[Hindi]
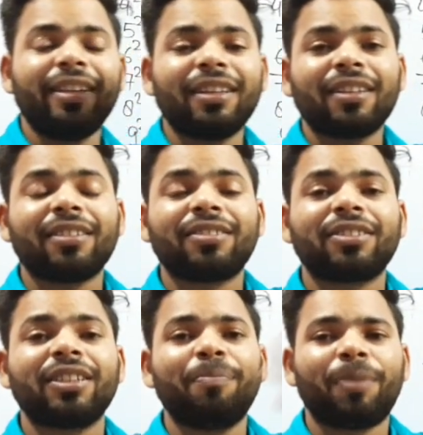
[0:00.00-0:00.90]
एक
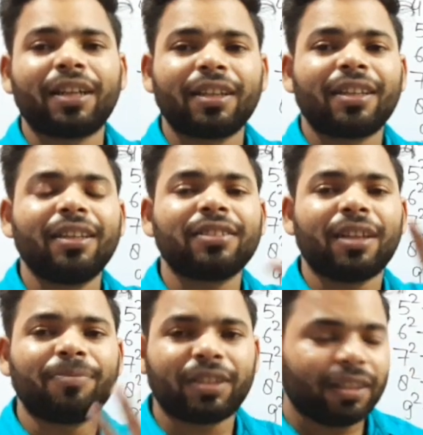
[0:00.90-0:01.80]
किसके वर्ग के
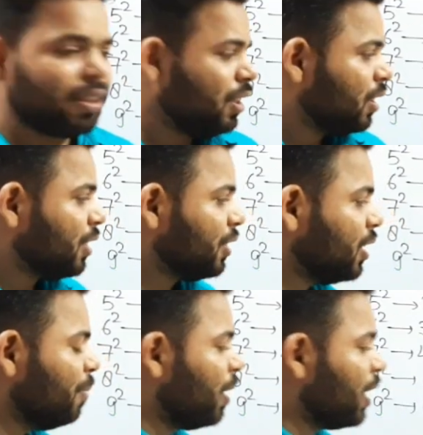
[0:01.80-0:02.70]
समते किसके